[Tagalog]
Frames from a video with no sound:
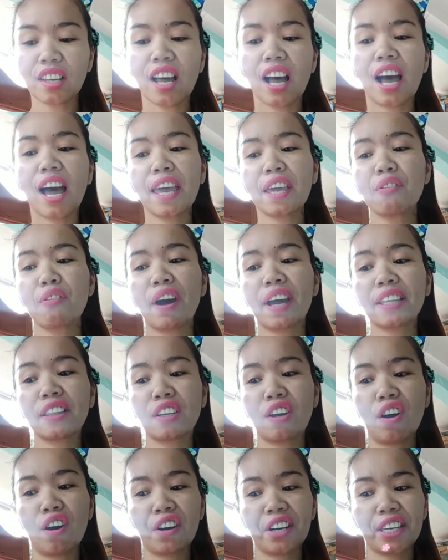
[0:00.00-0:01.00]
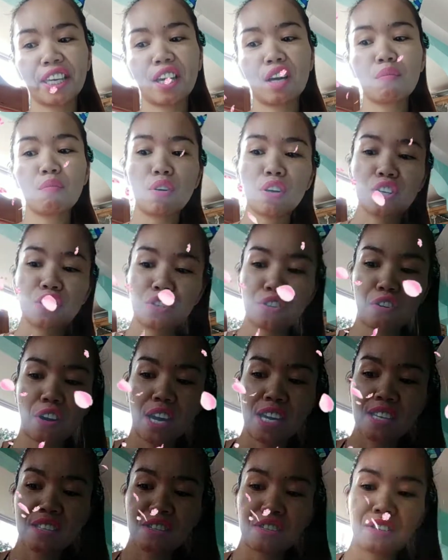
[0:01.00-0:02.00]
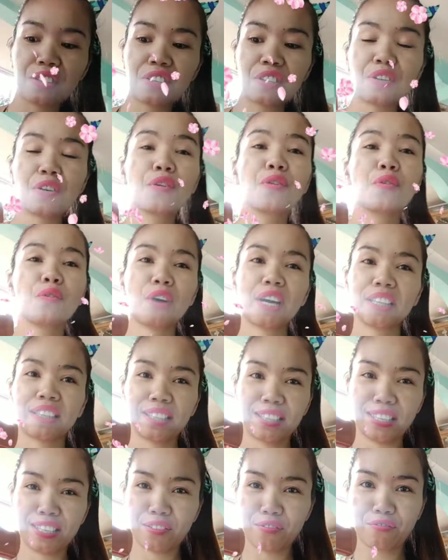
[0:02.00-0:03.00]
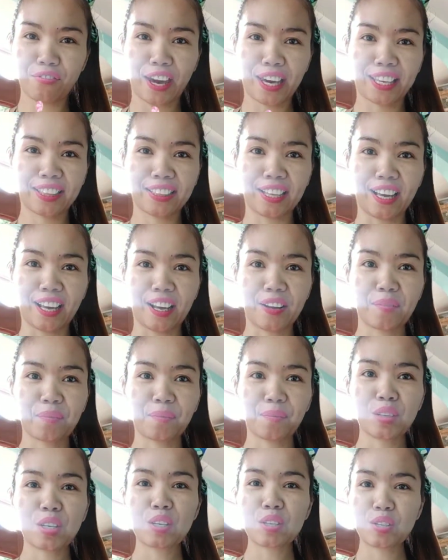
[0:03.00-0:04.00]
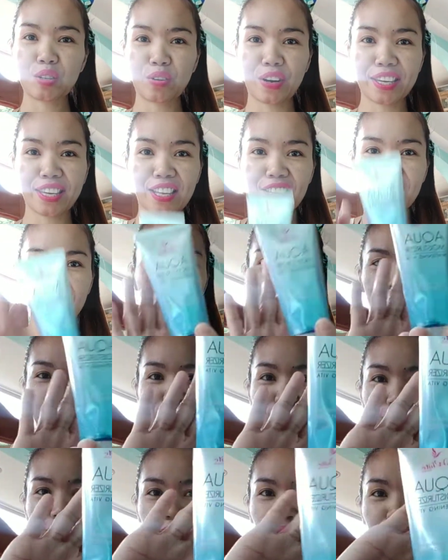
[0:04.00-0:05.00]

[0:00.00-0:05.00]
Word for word: Eye White Korea Moisturizer Whitening Vita. So, ayan siya oh.